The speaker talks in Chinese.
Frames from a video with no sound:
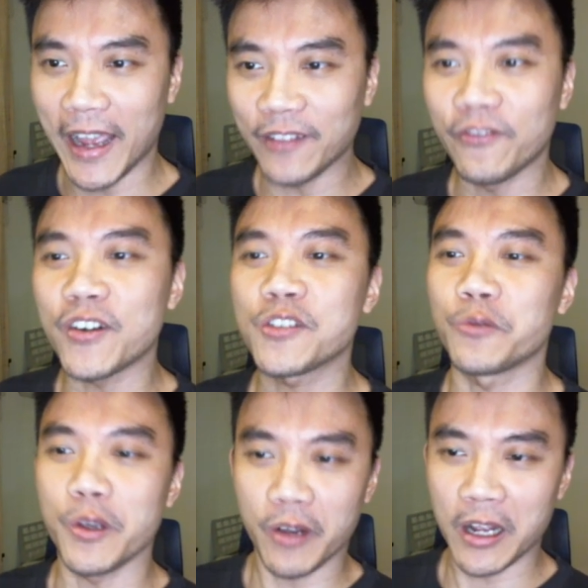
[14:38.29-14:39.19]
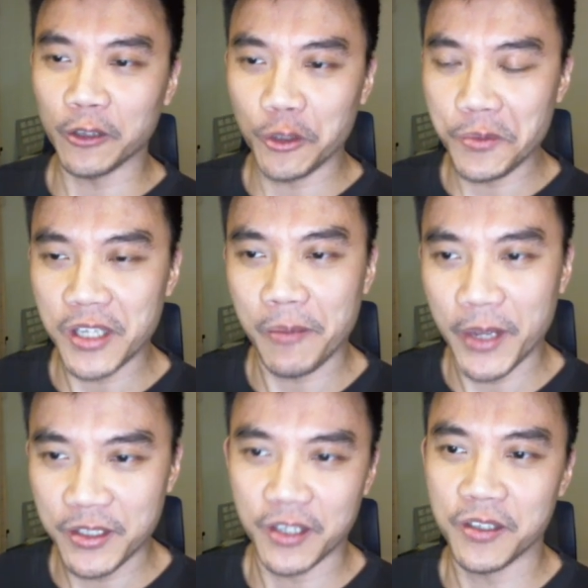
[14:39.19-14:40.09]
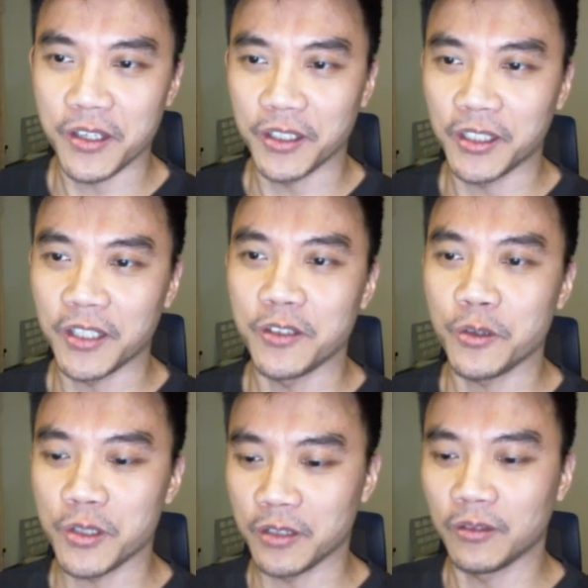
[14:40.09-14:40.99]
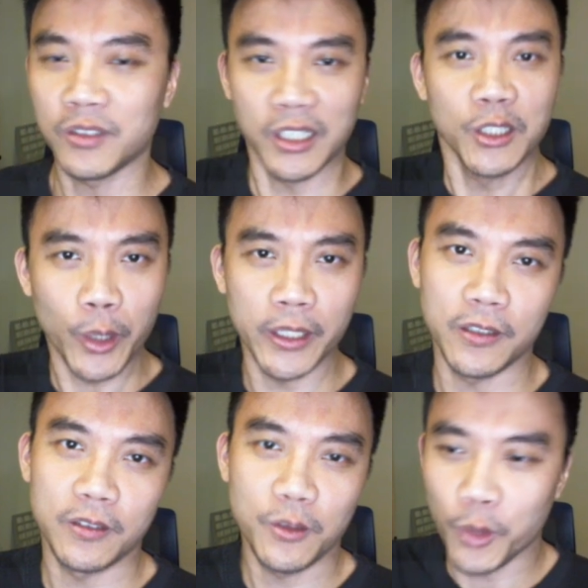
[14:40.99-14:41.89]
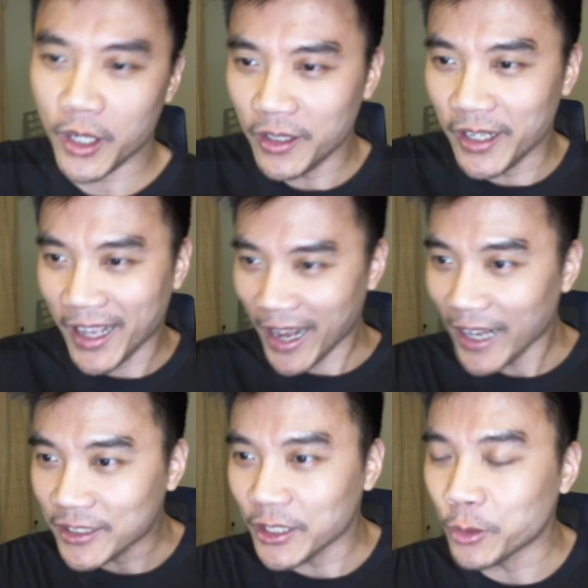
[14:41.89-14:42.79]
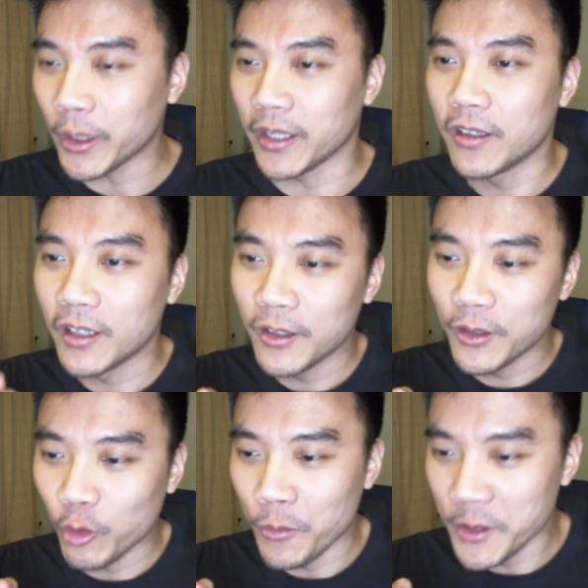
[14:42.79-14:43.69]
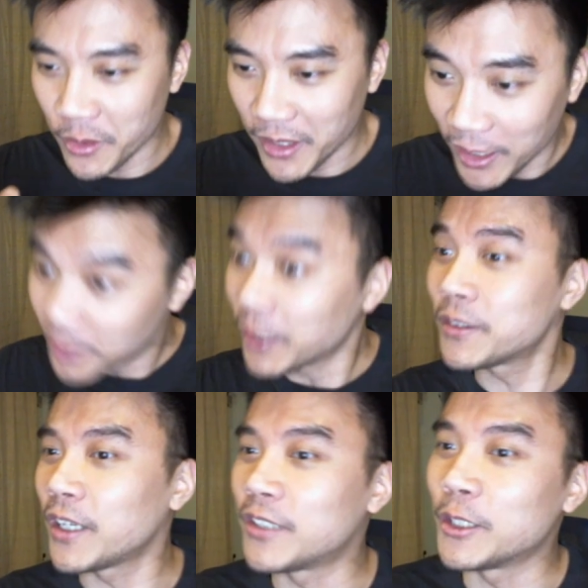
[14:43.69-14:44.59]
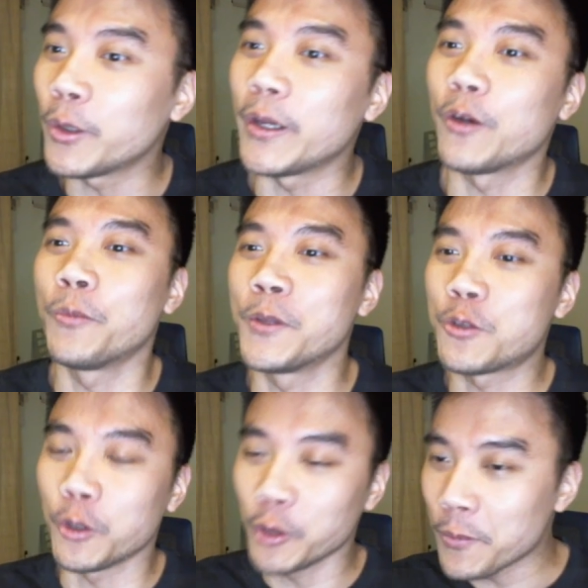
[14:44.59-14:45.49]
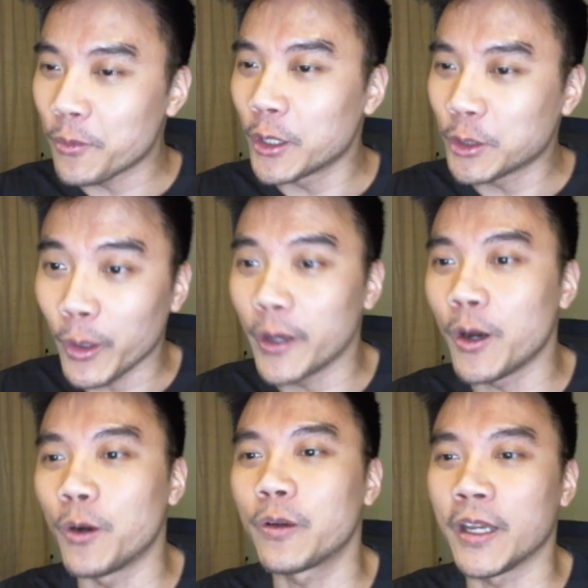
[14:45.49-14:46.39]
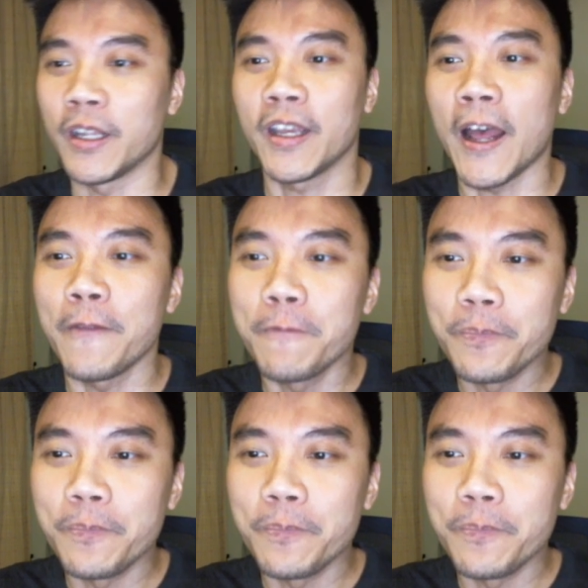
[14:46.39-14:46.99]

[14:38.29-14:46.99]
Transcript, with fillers: Adversary，我刚刚对不起，还没解释给你听，就是敌对的。我跟你该敌对，我们就一定得敌对，我们绝对不会退后给你看。